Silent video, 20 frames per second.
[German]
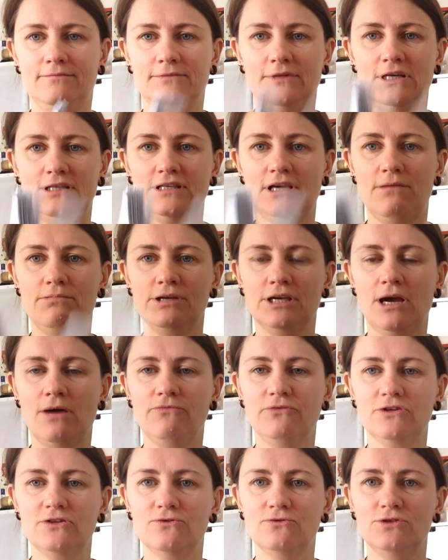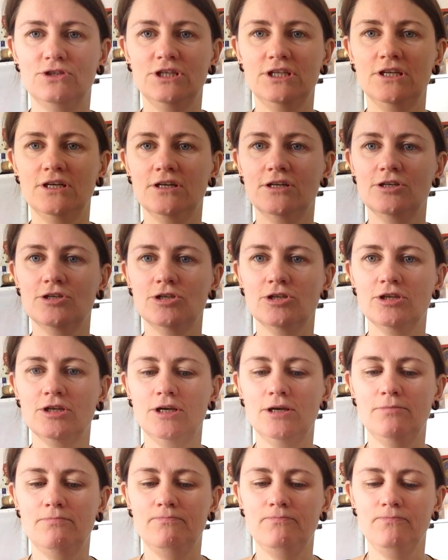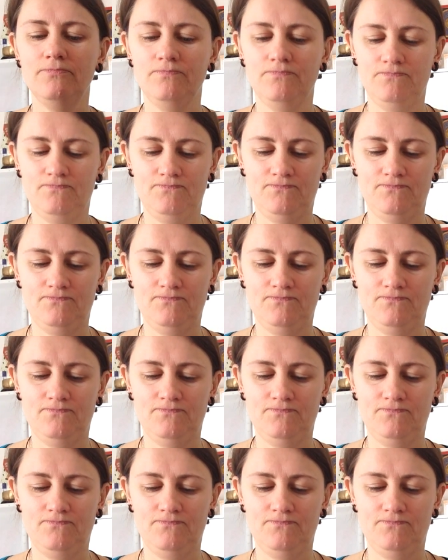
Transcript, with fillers: das habe ich einfach so niedergeschrieben.